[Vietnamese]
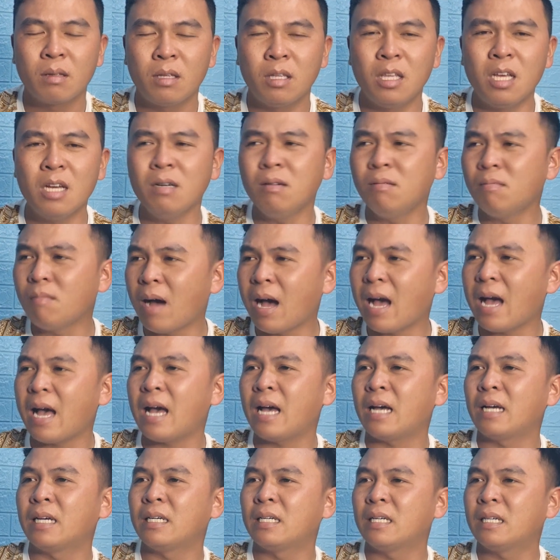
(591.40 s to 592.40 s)
nhưng
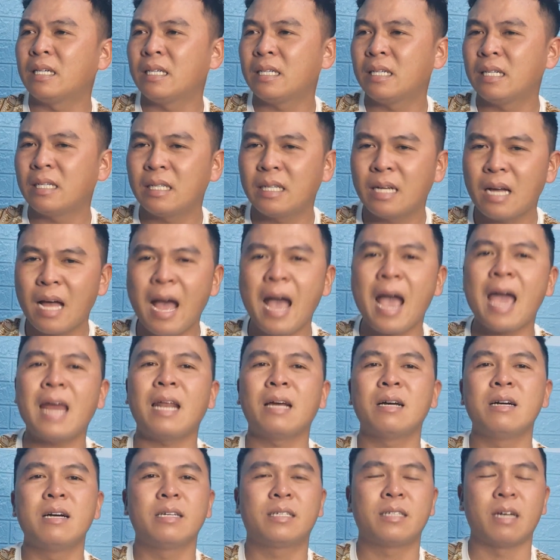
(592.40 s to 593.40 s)
mà ai
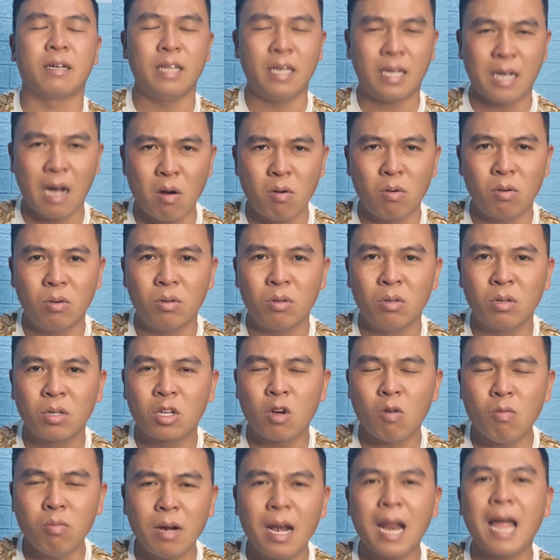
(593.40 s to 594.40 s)
là người trở đi khâu
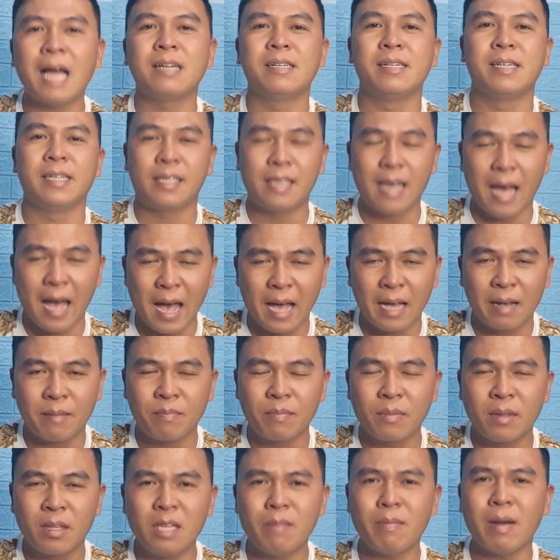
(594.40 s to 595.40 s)
cũng là người cha
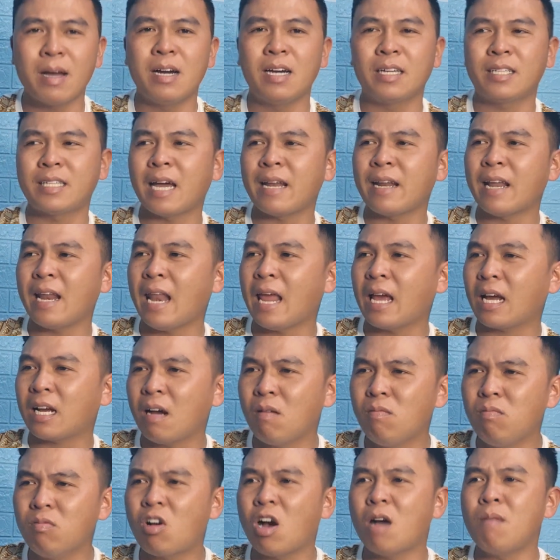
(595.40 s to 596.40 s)
nhưng mà người cha này lại
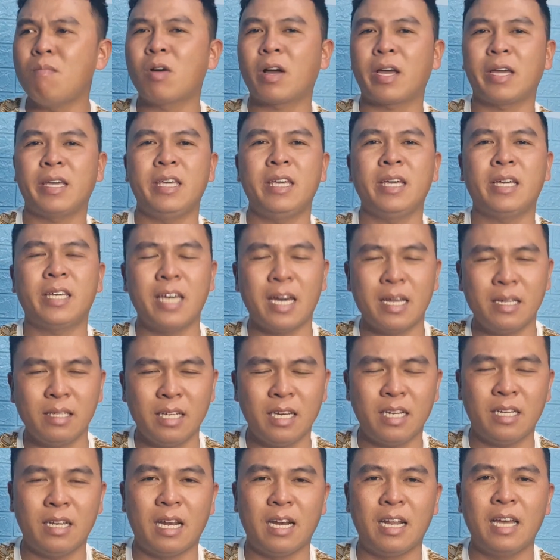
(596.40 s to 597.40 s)
không có một cái ý kiến
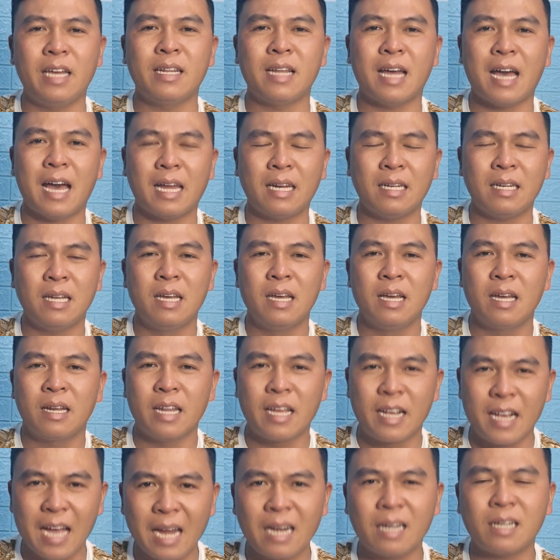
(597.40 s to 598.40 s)
gì để lên án
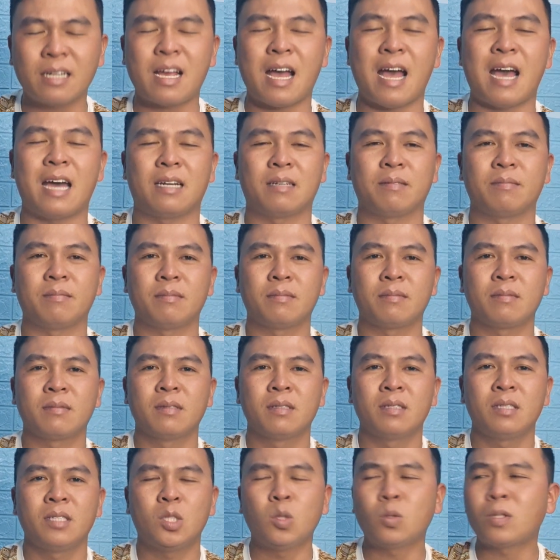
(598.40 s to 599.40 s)
để ngăn cản
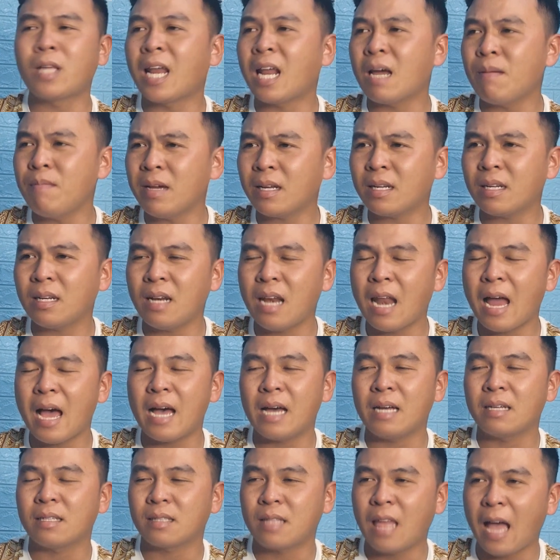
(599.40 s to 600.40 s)
chúng ta đã biết
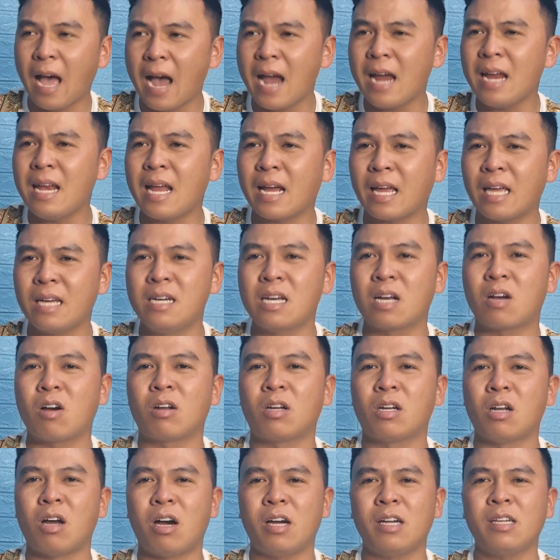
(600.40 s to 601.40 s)
là thái là cái người
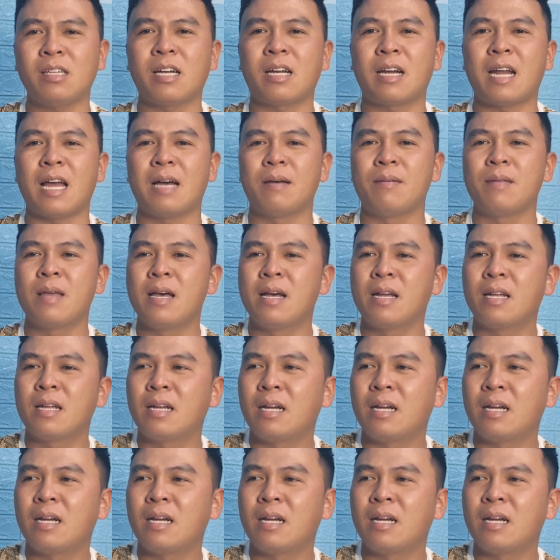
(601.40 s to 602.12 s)
còn nói rằng là